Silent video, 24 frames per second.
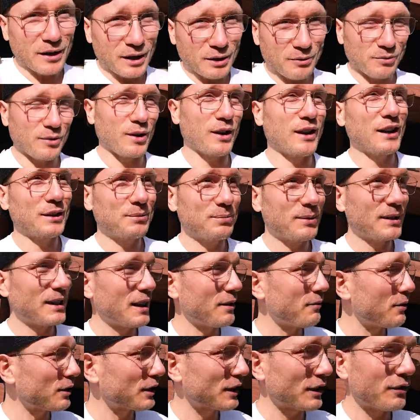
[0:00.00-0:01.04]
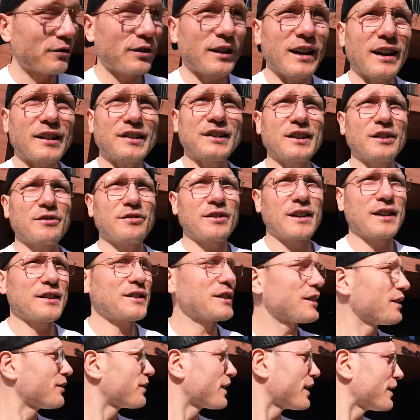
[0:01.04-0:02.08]
wenn ich woanders bin. Dann wird gefressen,
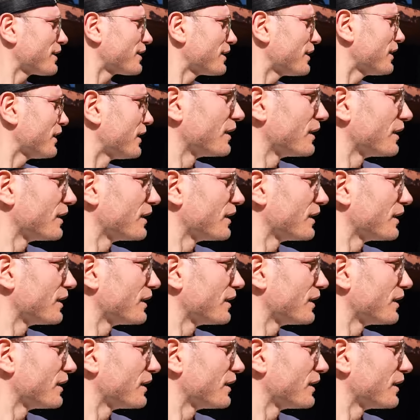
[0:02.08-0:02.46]
gefressen, gefressen.